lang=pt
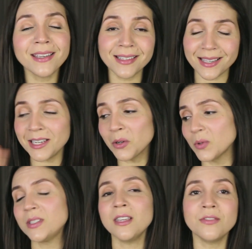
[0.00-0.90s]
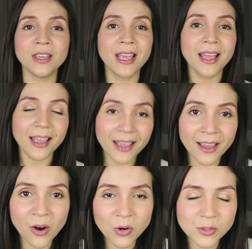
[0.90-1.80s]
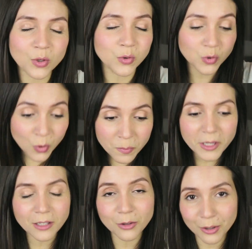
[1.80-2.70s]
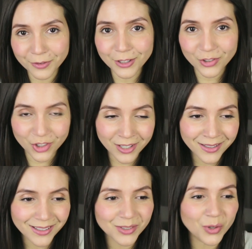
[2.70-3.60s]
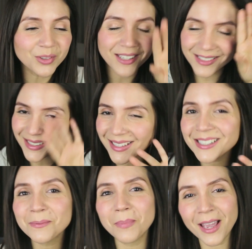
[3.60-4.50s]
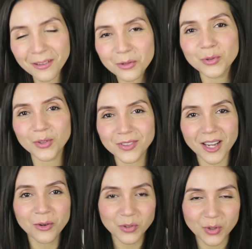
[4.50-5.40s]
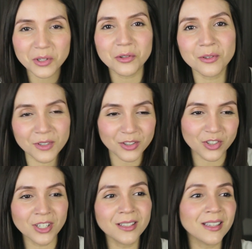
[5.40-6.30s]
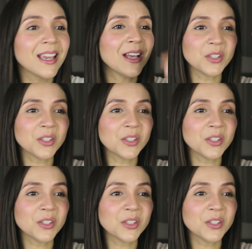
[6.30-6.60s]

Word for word: E inclusive eu, que sou super introvertida, estou nesse espectro social, eu sou introvertida,